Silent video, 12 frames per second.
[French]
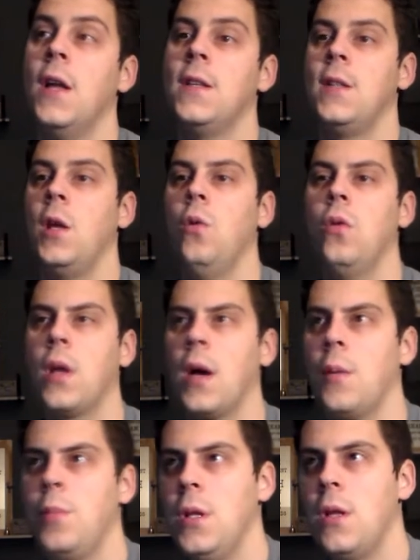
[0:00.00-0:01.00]
C'est ultra
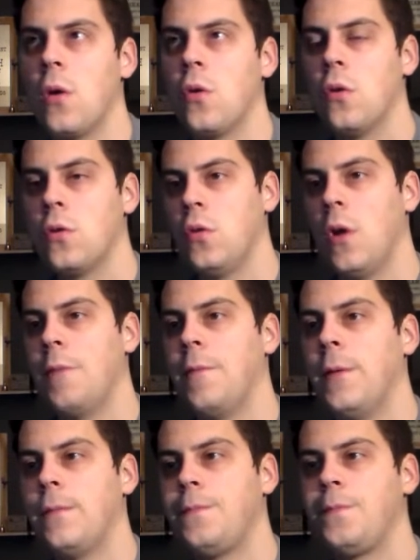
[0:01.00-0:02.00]
rapide, encore sur
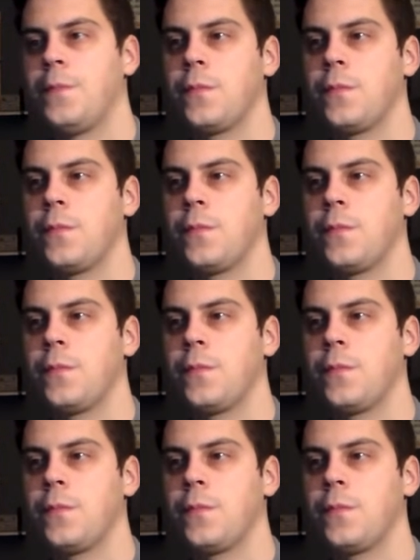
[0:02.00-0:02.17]
l'avant,